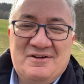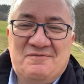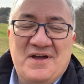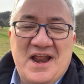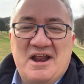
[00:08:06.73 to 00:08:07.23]

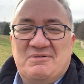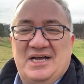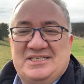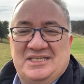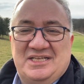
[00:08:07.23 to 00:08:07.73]

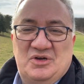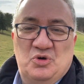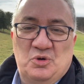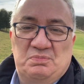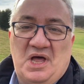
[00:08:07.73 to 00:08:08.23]
Fenerbahçe'de de
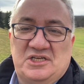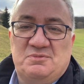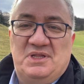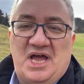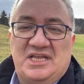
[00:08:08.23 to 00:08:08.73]

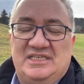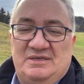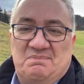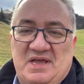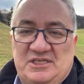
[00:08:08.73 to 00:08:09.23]
gruplaşmalar,
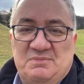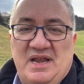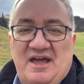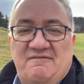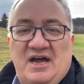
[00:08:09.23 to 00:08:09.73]

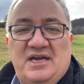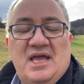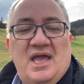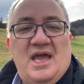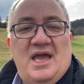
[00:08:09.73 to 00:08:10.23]
hizipleşmeler var.
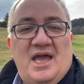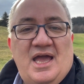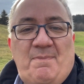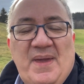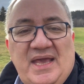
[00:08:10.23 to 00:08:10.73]

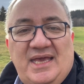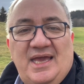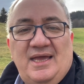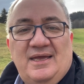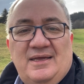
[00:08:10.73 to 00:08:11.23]
E
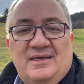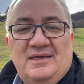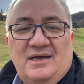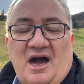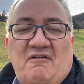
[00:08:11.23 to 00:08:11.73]
peki
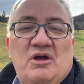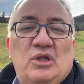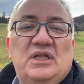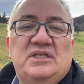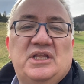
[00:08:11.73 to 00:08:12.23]
hava
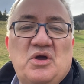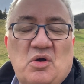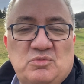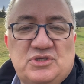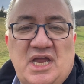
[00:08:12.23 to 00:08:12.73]
yollarında
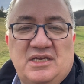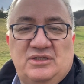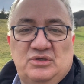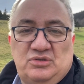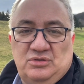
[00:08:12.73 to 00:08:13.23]
yok mu
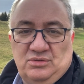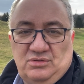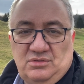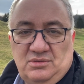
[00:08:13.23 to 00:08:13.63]
zannediyorsunuz?